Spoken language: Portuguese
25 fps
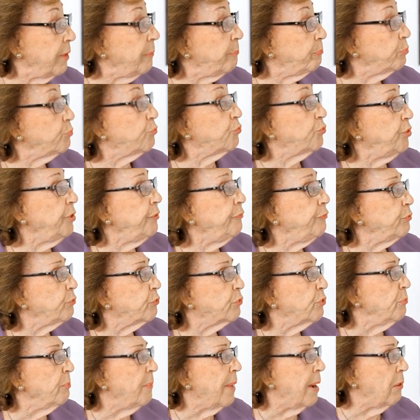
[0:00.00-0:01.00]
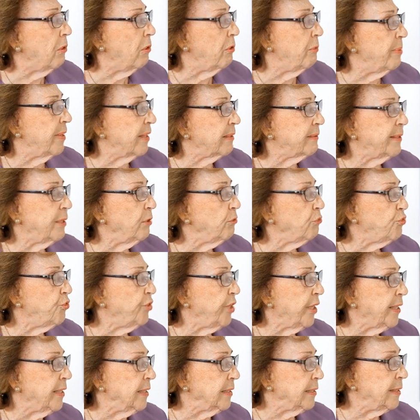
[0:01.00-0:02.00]
é possível que uma obra tão
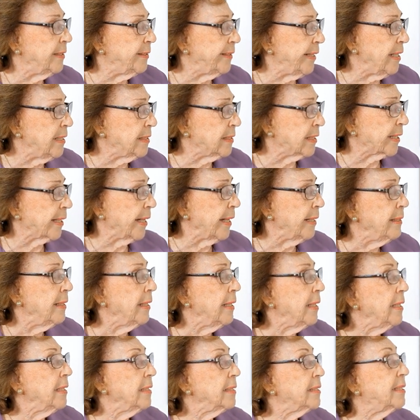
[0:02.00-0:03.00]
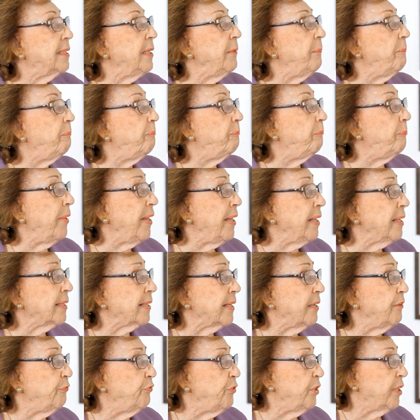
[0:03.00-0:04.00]
gigantesca se
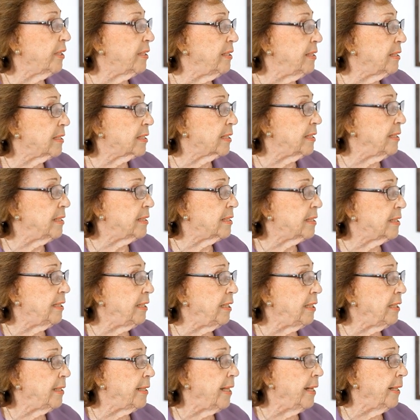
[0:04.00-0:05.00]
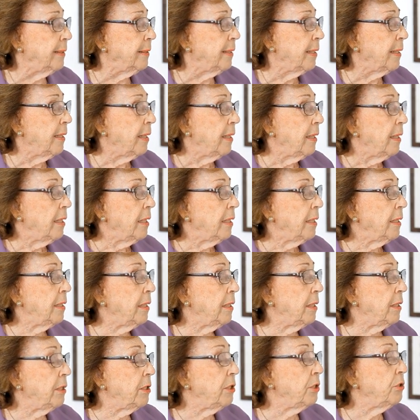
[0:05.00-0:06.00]
perca e fique esquecida
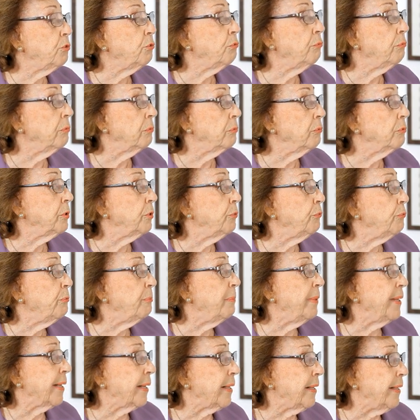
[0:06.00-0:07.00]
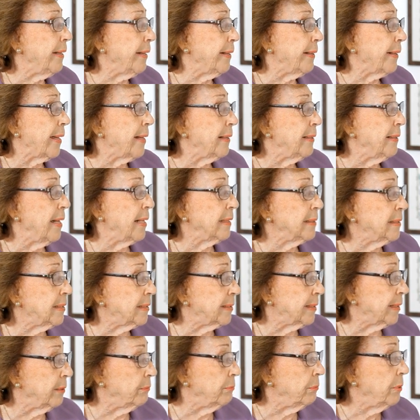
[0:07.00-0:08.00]
em, um, em uma
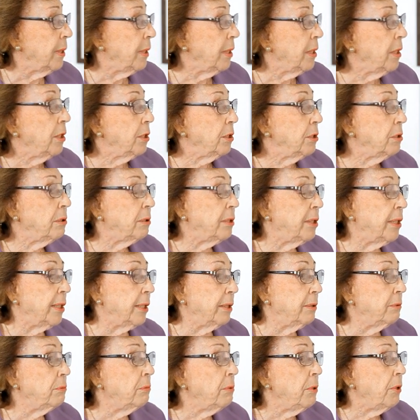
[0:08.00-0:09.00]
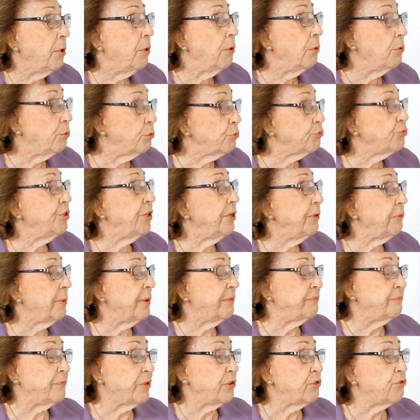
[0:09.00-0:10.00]
reencarnação. Então, hoje eu
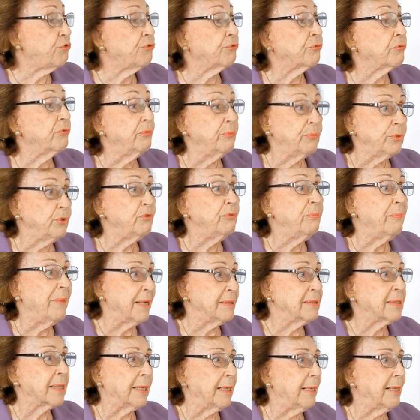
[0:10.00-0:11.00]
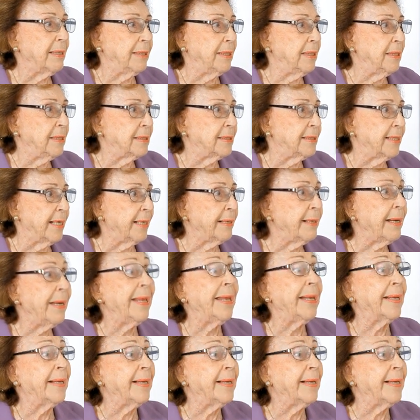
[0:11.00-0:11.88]
a vejo com muito mais clareza, ela é